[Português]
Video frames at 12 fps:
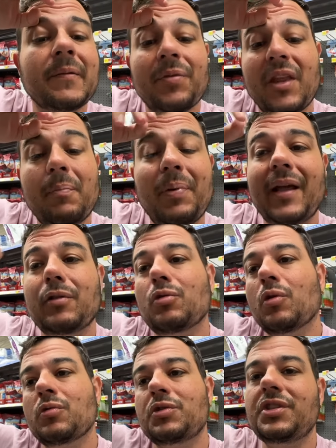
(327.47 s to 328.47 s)
E pra ir
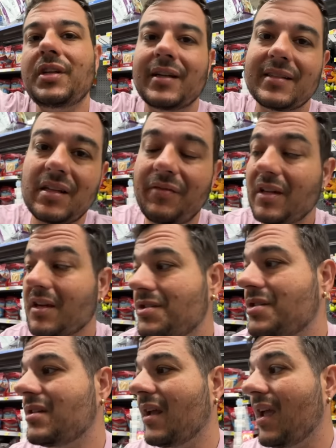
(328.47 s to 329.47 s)
todo dia nessa vida que a
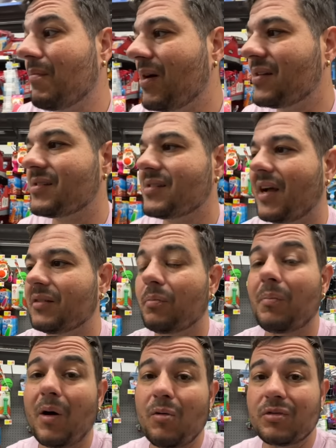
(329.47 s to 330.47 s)
gente tem é embaçado.
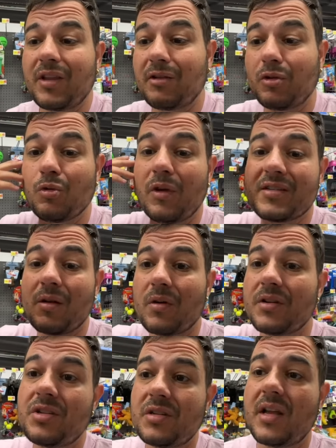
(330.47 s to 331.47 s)
Mal eu tenho ido no
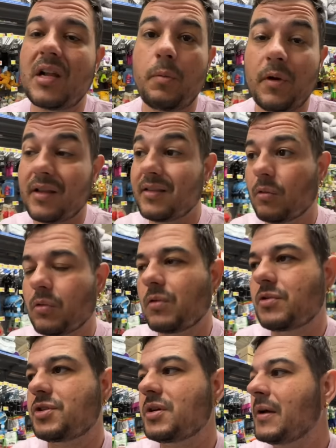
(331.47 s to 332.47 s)
restaurante dele porque é tão
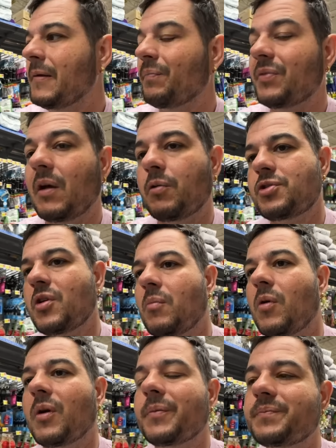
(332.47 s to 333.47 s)
longe da onde que eu
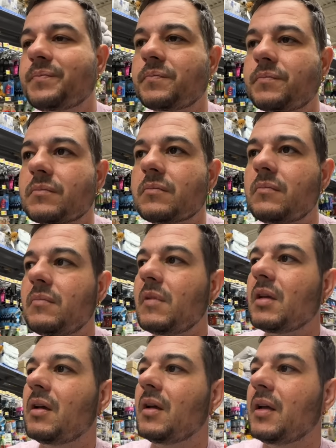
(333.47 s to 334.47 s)
moro
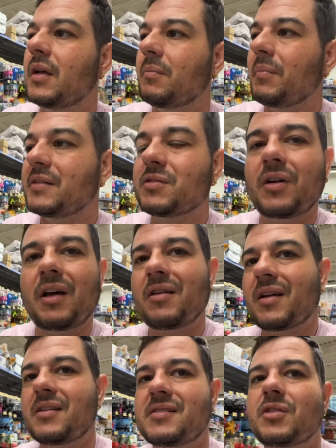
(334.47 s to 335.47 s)
mas eu quero
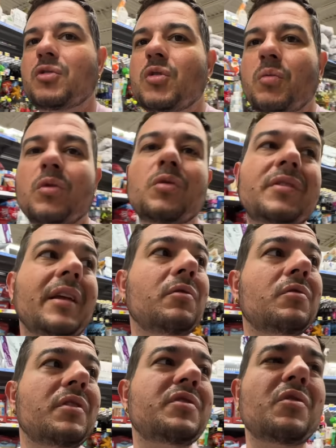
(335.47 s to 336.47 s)
agradecer a todo mundo. Tem
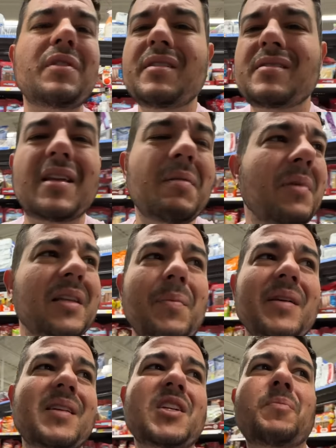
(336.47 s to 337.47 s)
nutricionista que manda
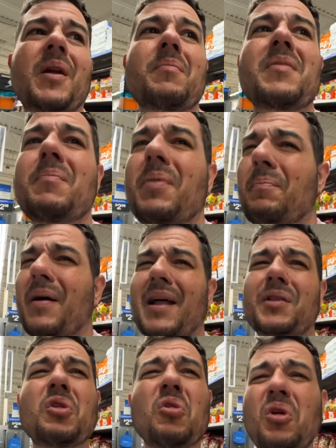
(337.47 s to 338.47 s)
mensagem para mim,
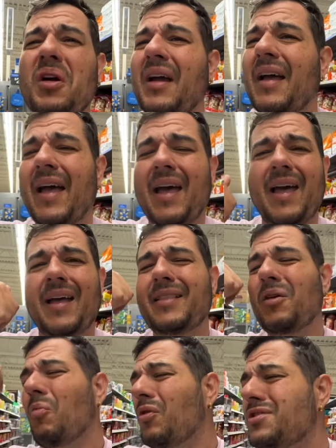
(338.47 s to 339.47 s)
preparador, é, tem
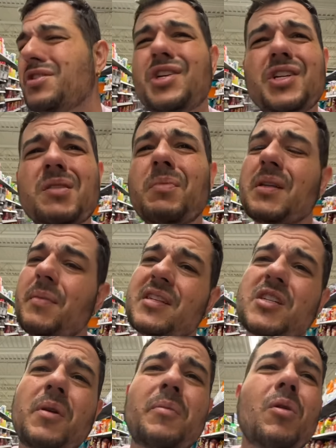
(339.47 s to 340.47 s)
um monte de gente que manda
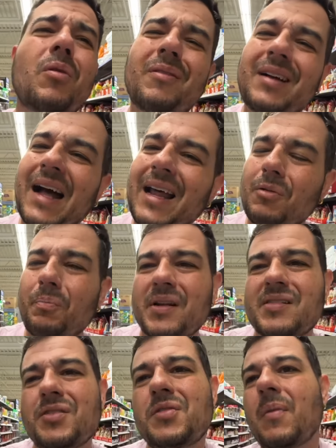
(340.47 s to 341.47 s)
mensagem para mim. Eu, cara, eu
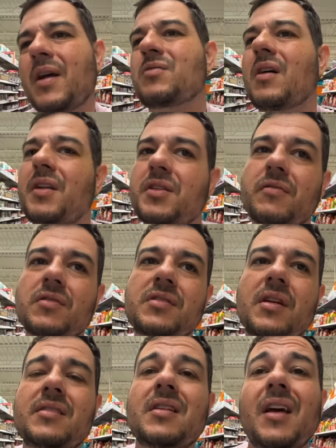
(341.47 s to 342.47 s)
preciso demais do carinho de
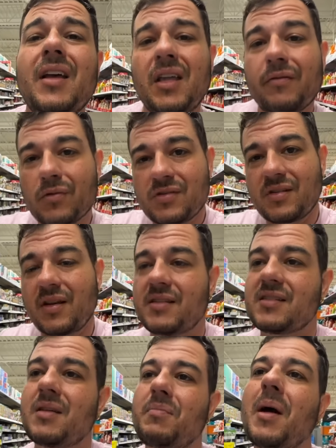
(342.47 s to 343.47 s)
vocês e vocês
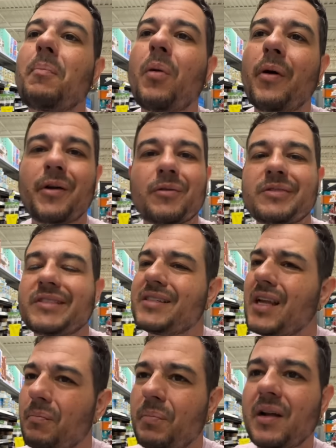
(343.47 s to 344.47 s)
que me apoiam sempre,